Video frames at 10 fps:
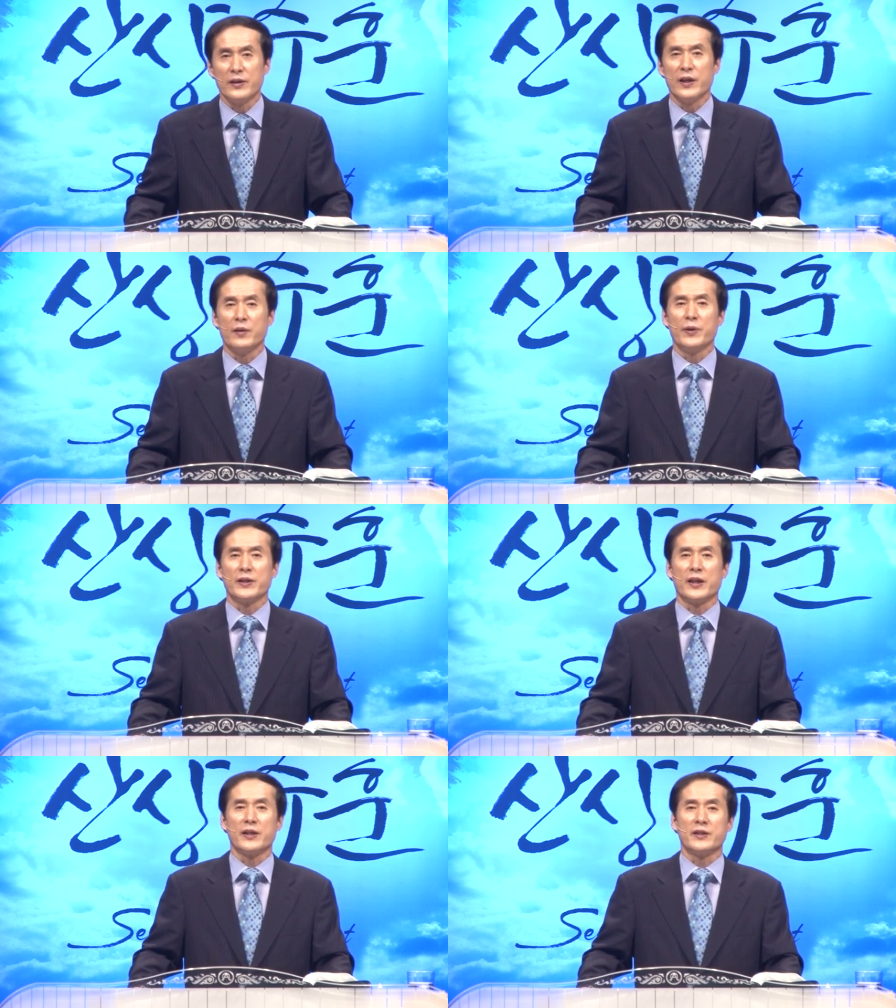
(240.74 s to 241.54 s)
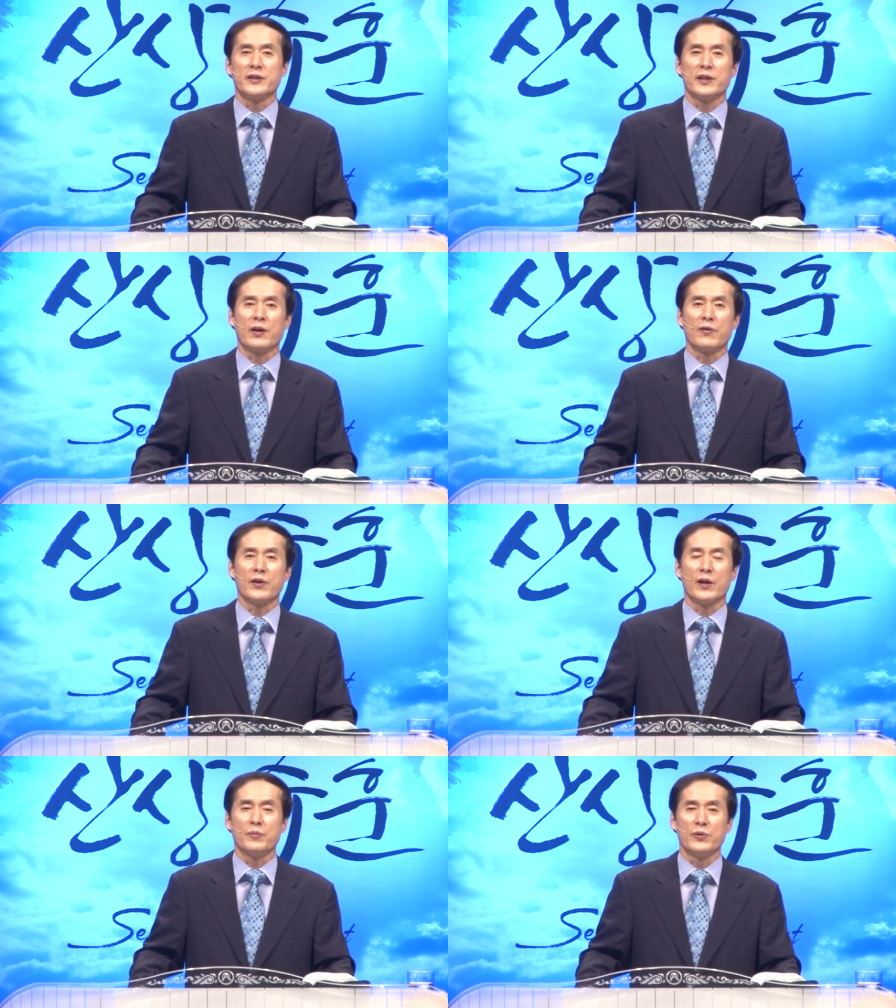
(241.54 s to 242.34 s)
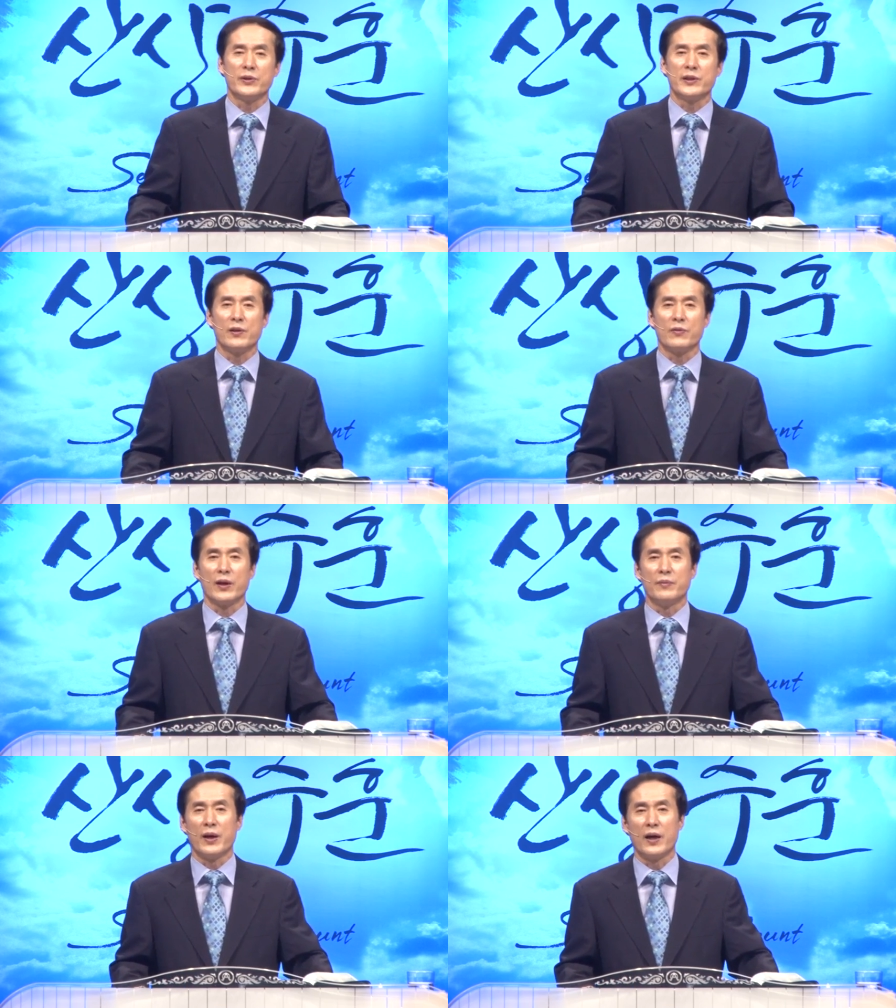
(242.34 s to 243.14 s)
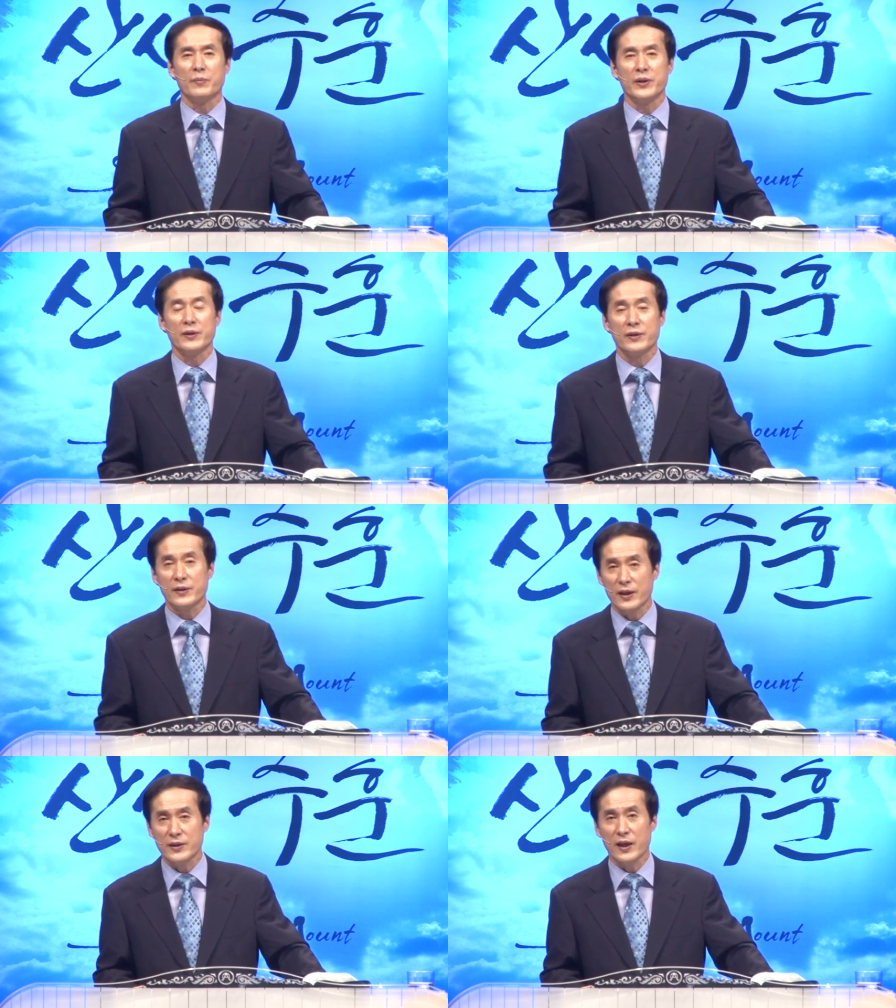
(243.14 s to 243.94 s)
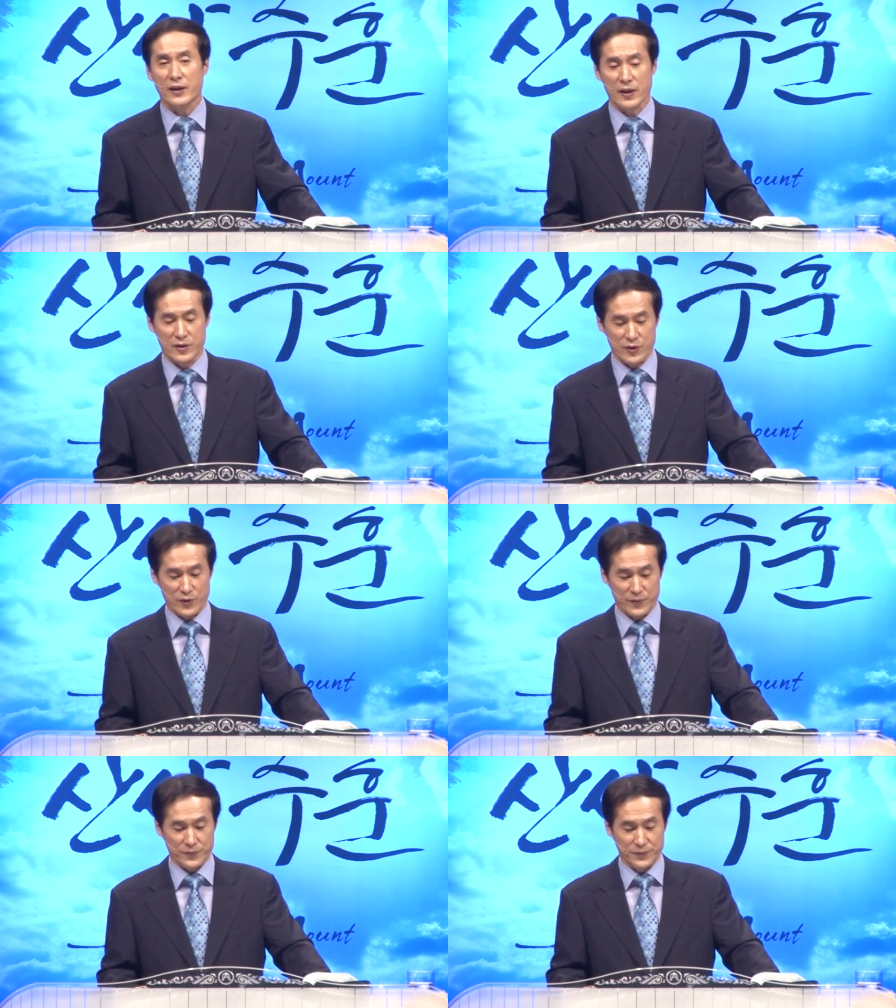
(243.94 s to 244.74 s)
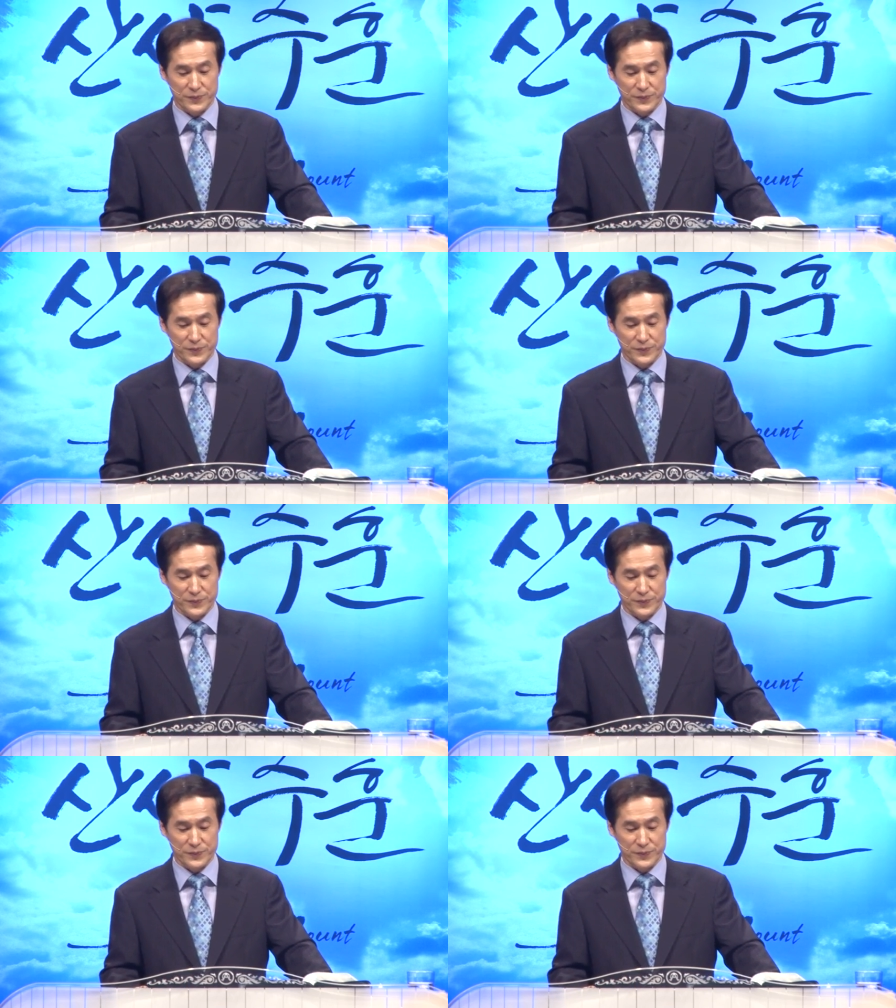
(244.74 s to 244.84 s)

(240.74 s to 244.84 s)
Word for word: 예배자의 시간과 물질과 마음이 헛되지 않겠죠.